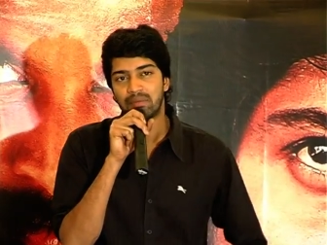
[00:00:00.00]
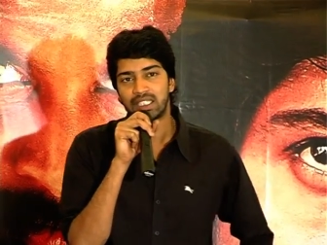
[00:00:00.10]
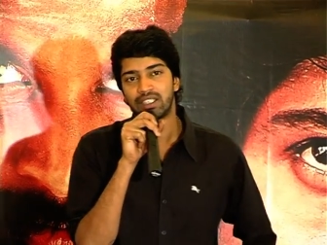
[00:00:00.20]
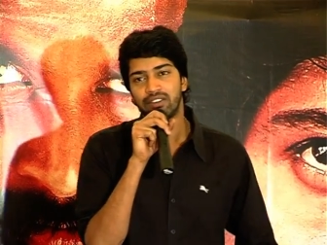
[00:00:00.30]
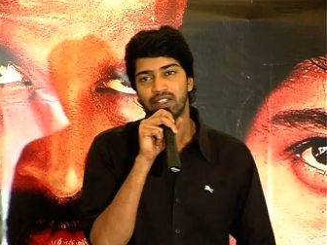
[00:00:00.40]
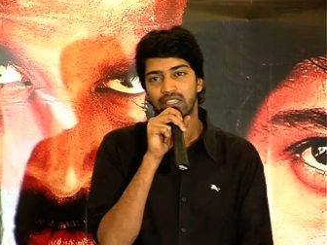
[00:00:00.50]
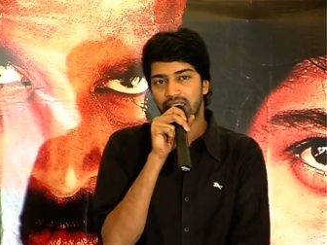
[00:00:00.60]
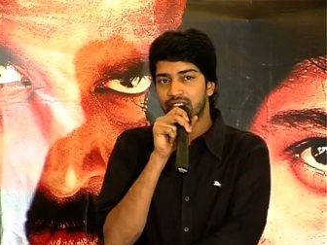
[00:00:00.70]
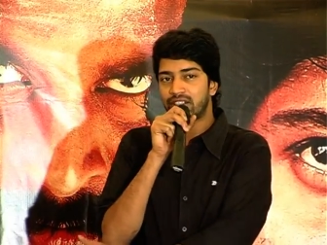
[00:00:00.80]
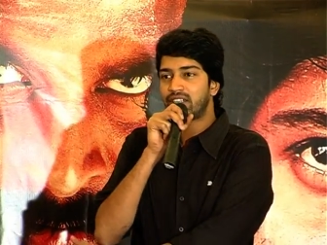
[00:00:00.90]
మాత్రమే అండి
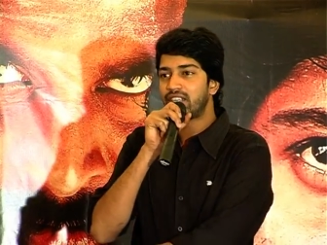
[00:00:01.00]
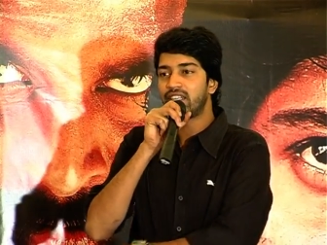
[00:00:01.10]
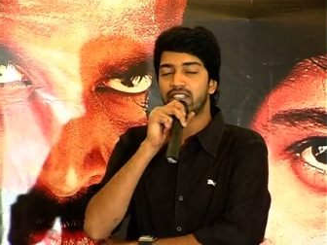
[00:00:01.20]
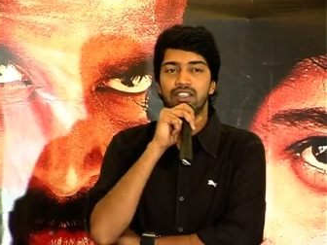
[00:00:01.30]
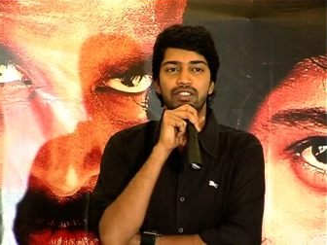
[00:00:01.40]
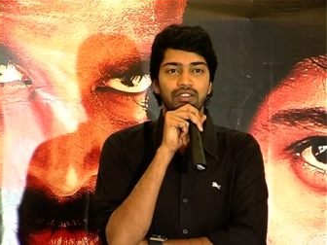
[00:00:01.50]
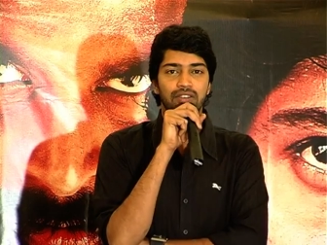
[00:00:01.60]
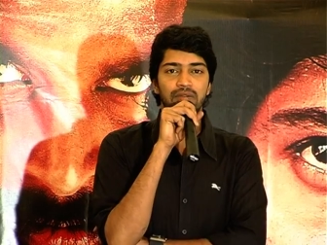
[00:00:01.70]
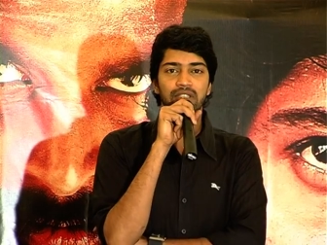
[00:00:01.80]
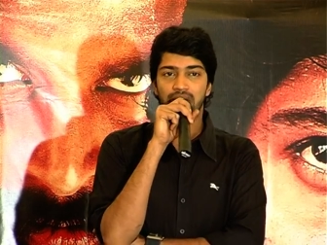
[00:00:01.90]
ఎందుకంటే ఈయన
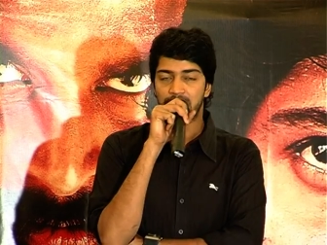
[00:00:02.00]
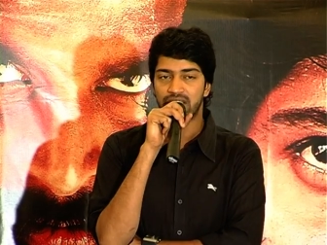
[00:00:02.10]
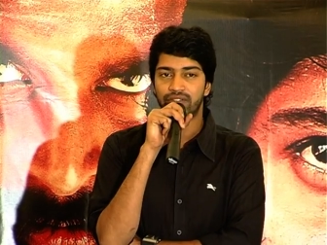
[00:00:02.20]
దర్శకుడు ఇద్దరు మంచి